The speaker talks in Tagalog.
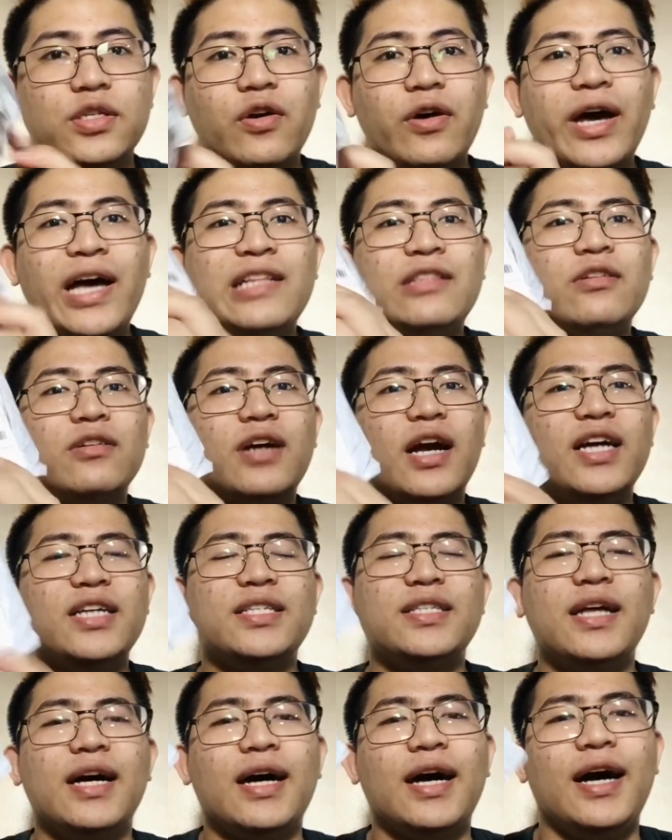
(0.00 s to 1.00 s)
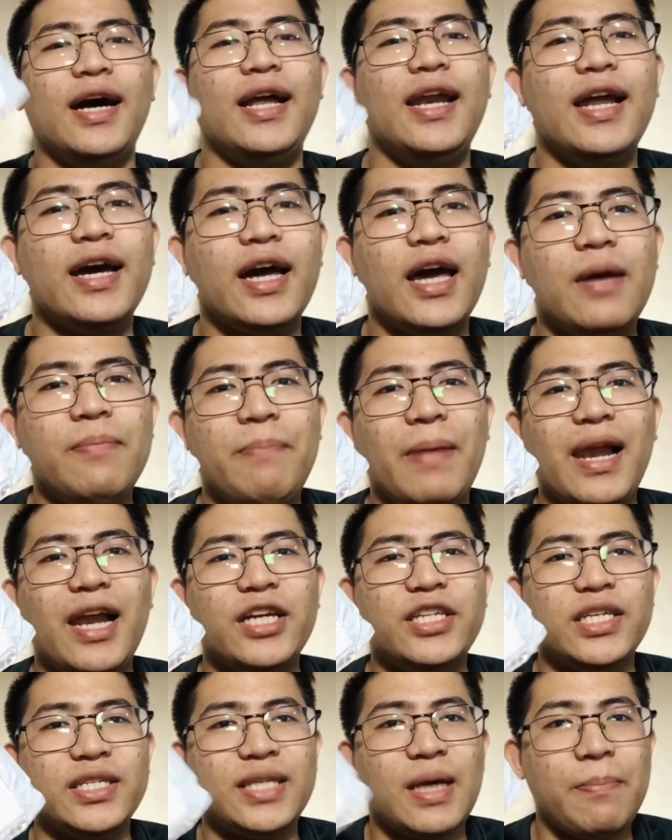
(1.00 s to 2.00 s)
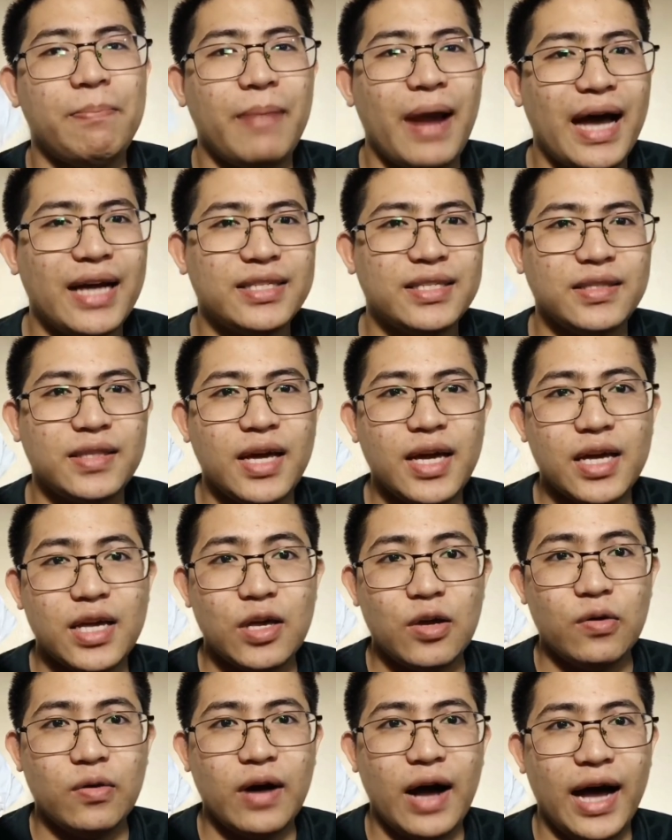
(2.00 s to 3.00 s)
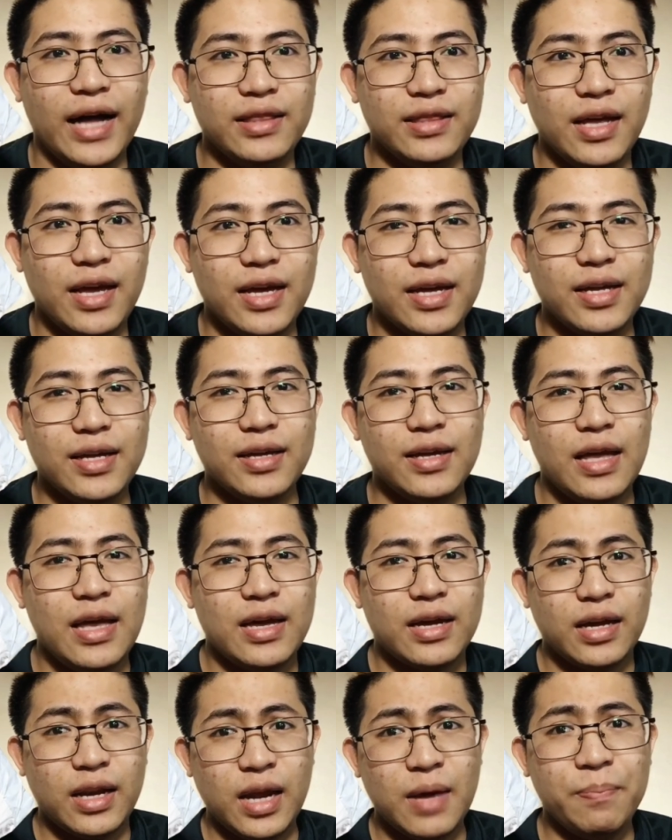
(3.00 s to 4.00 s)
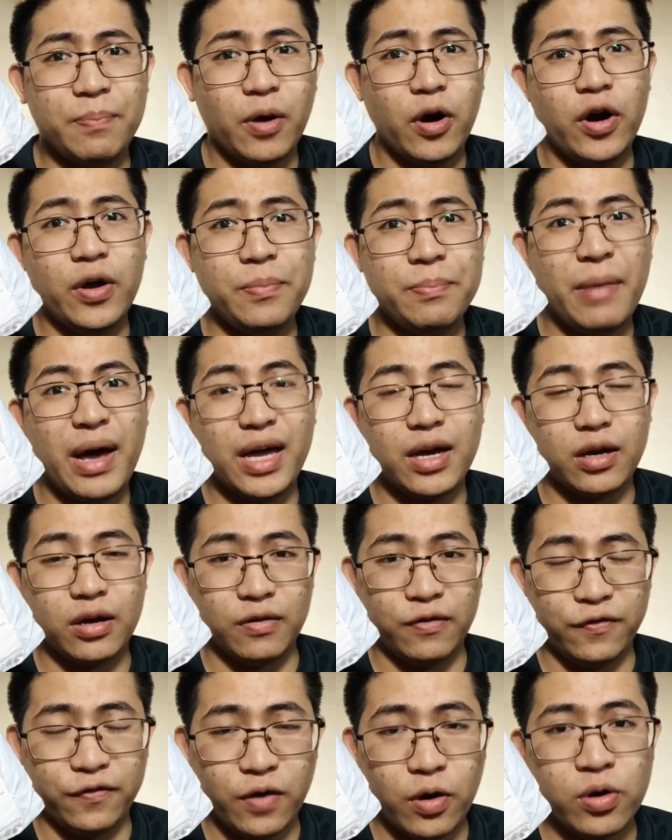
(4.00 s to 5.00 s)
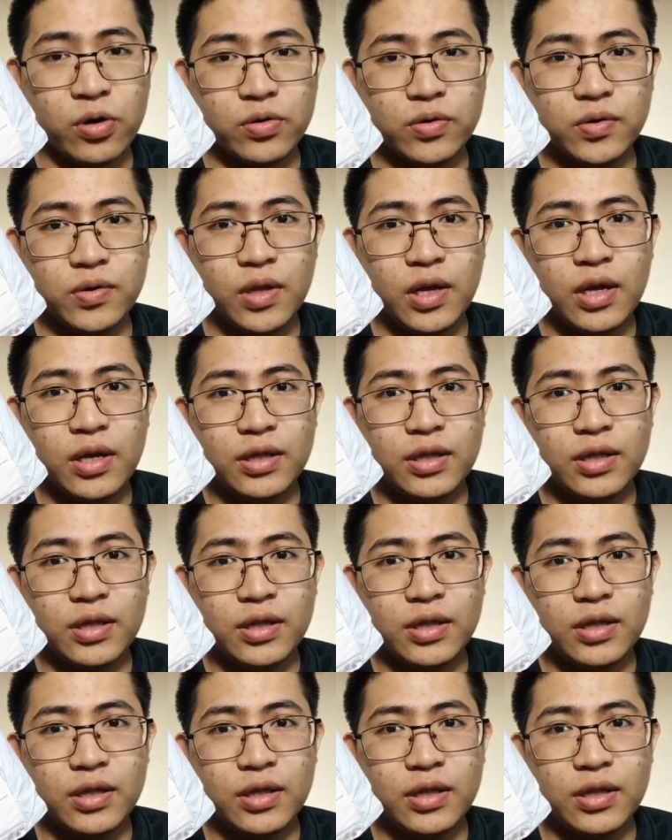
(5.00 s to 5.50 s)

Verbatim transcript: eto guys, nakalagay pala siya sa plastic yung ating clip-on microphone.